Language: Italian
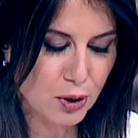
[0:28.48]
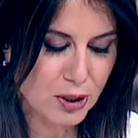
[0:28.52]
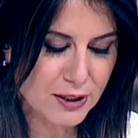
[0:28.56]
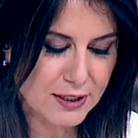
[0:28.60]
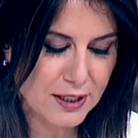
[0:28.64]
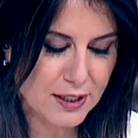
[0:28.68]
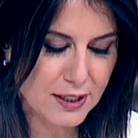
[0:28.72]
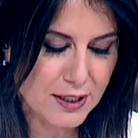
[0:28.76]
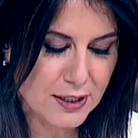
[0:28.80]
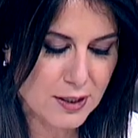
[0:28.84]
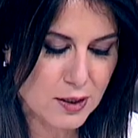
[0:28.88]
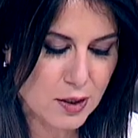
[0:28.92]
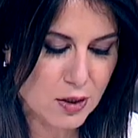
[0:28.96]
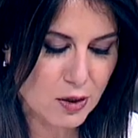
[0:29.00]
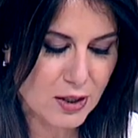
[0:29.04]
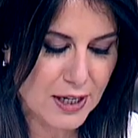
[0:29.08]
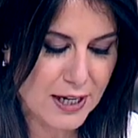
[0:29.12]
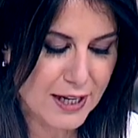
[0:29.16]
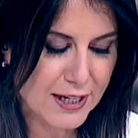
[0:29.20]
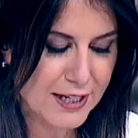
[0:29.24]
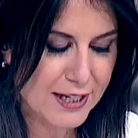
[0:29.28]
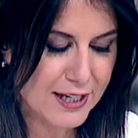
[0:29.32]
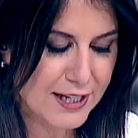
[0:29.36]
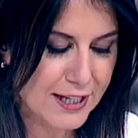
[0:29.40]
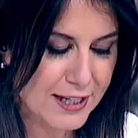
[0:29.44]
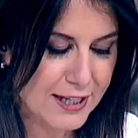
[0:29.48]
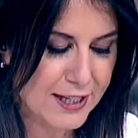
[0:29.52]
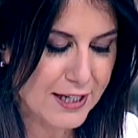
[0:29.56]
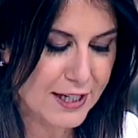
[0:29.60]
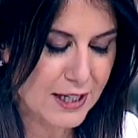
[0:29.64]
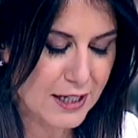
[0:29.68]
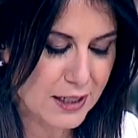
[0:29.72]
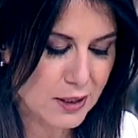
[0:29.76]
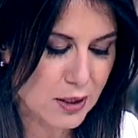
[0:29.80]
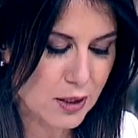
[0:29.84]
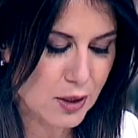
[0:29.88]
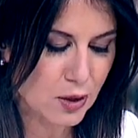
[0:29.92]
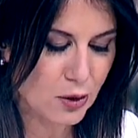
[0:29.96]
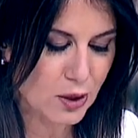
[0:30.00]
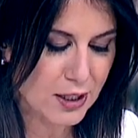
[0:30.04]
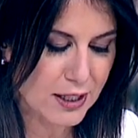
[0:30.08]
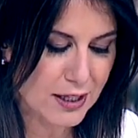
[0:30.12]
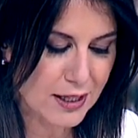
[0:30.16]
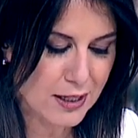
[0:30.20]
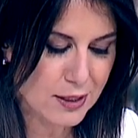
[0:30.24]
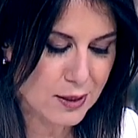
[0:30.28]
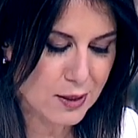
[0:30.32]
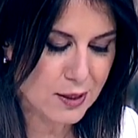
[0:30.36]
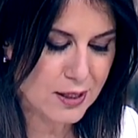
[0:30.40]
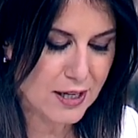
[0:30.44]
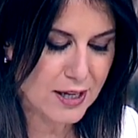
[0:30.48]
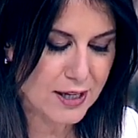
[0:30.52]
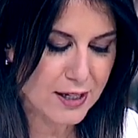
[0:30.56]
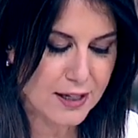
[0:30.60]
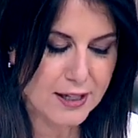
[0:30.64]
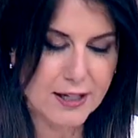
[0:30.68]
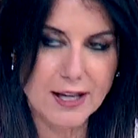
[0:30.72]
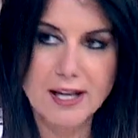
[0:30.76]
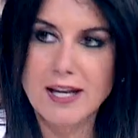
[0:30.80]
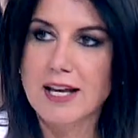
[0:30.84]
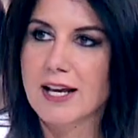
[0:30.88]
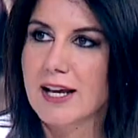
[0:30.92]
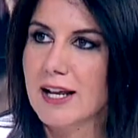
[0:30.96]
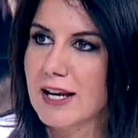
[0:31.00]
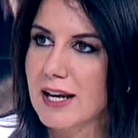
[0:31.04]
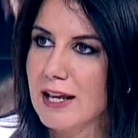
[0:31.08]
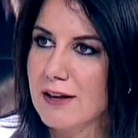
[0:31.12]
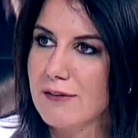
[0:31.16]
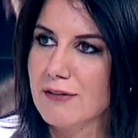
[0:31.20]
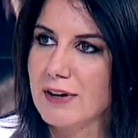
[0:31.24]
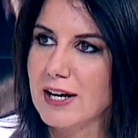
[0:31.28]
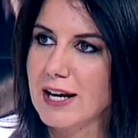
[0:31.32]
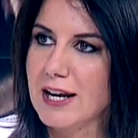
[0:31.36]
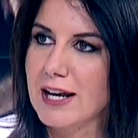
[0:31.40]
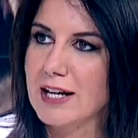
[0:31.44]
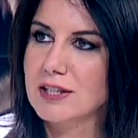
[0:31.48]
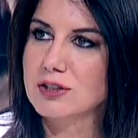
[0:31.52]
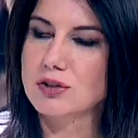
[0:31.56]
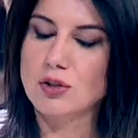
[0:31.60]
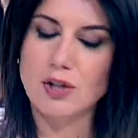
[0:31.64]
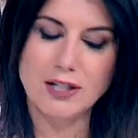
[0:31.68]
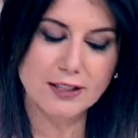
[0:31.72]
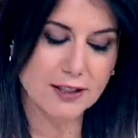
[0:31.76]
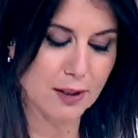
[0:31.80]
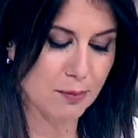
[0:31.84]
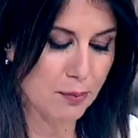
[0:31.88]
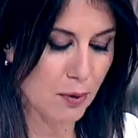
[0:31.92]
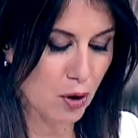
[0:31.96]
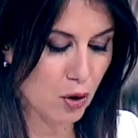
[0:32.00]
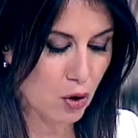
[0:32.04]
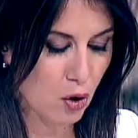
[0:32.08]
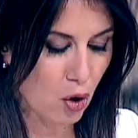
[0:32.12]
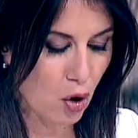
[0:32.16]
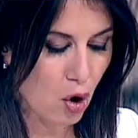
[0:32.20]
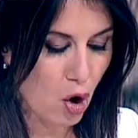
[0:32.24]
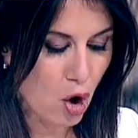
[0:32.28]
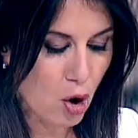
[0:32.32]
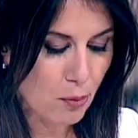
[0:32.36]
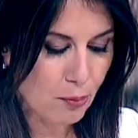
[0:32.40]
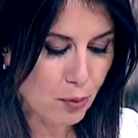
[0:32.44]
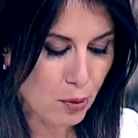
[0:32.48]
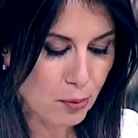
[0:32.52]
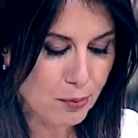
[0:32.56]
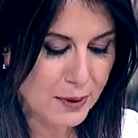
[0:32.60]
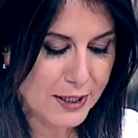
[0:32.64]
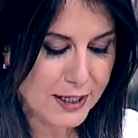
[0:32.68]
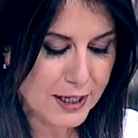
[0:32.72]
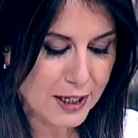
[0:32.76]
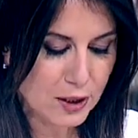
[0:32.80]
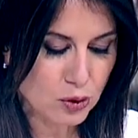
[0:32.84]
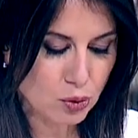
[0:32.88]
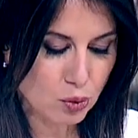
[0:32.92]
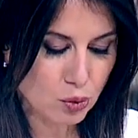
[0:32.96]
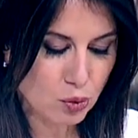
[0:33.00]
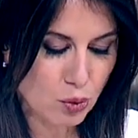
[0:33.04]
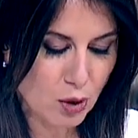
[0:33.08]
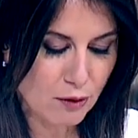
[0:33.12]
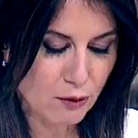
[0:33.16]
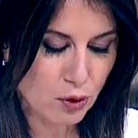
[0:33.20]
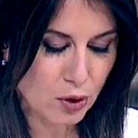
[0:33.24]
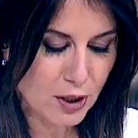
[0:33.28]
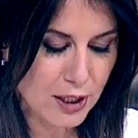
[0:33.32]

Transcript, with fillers: internazionale e le relazioni esterne. Lei fra l'altro ha da poco pubblicato un nuovo